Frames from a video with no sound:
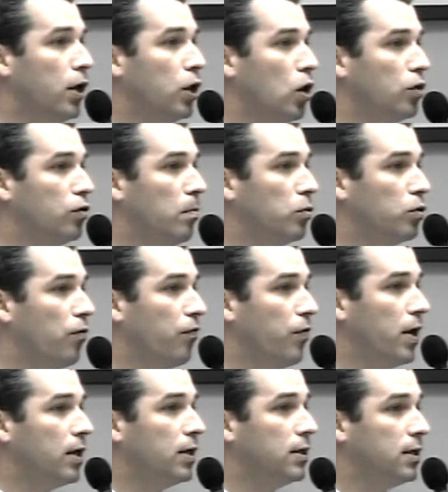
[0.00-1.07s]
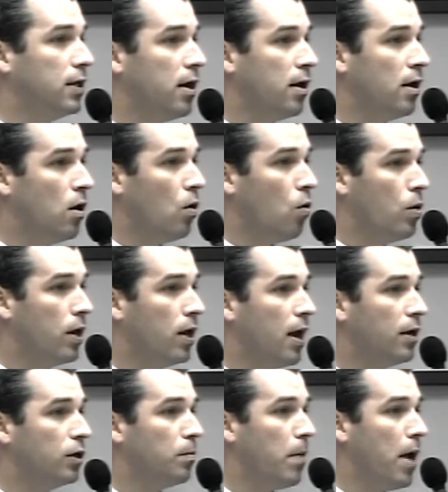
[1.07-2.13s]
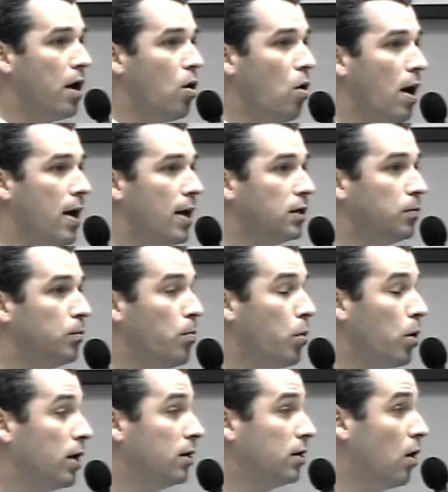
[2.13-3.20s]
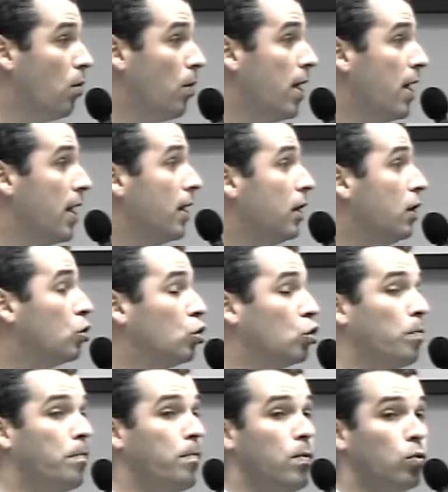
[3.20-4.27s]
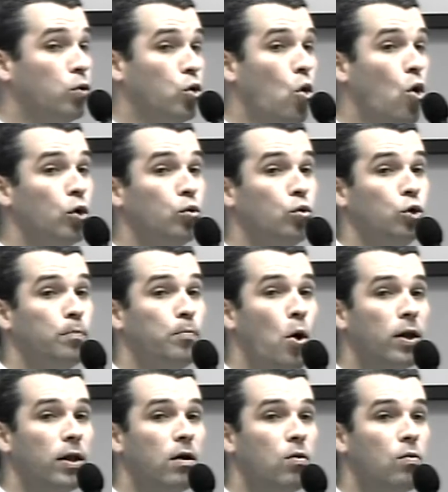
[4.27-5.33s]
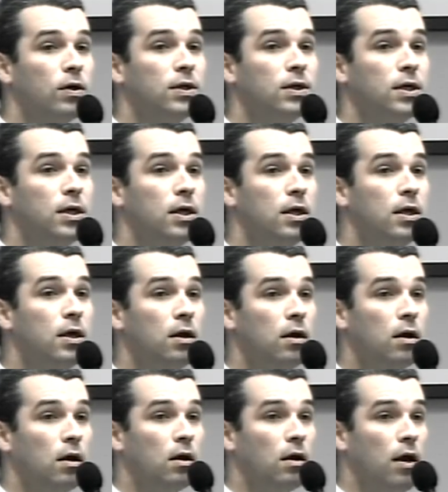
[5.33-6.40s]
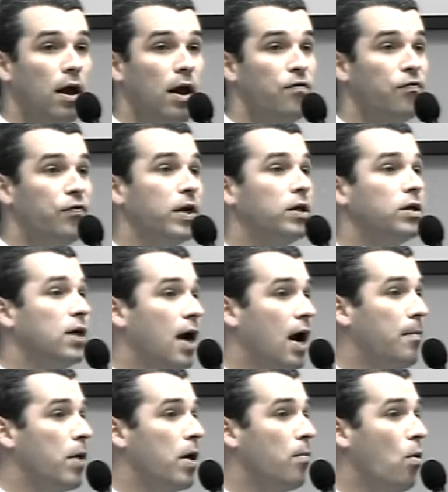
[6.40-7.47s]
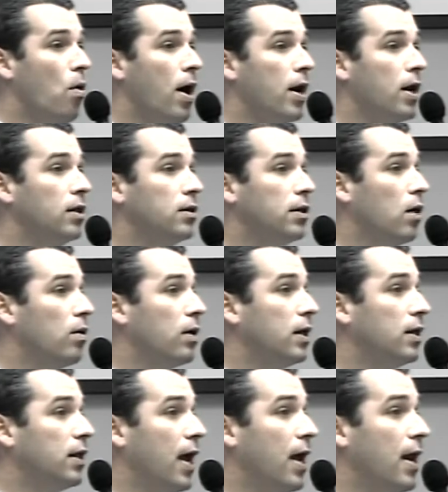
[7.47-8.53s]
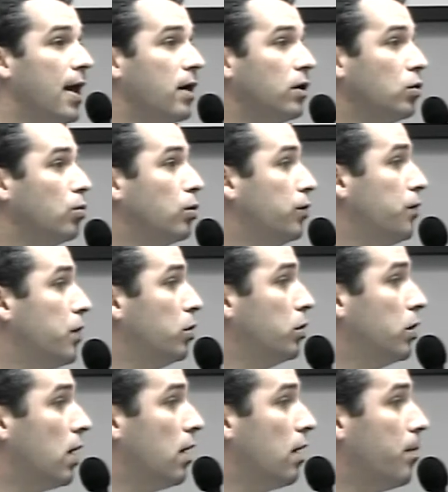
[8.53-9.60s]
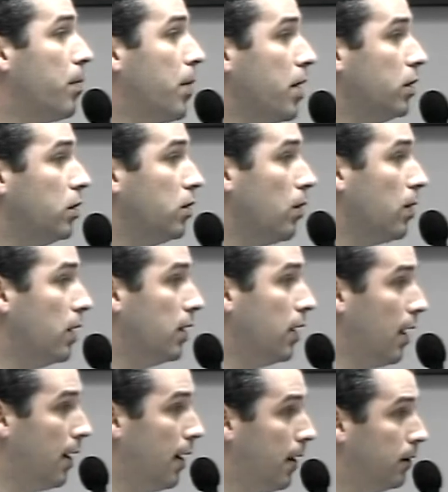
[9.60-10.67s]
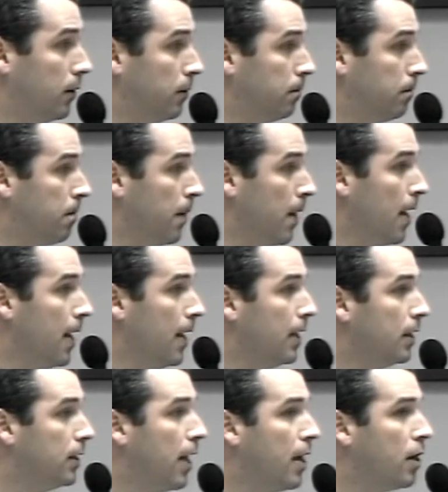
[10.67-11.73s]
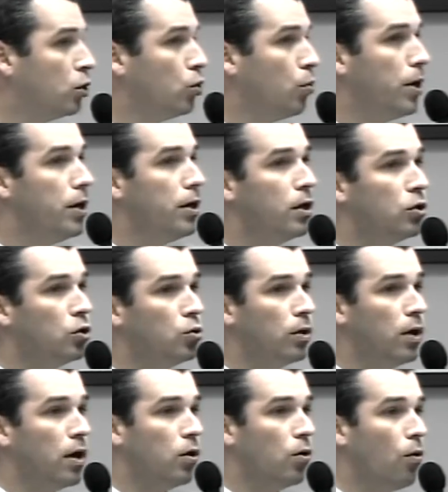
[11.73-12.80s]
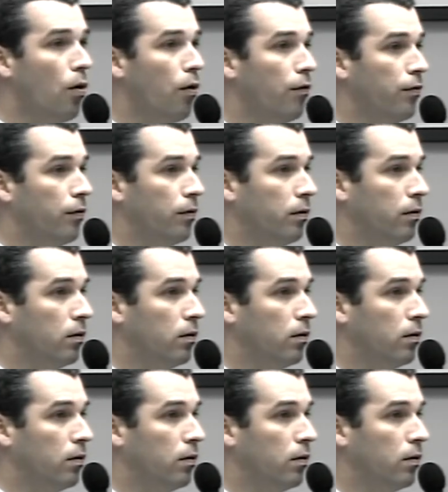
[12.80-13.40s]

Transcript: e nós vamos oferecer o que há de melhor a essa população. Isso todos podem conseguir refrescar a memória entrando na internet, que os vídeos da campanha estão na internet. E desde o início, o que, que houve?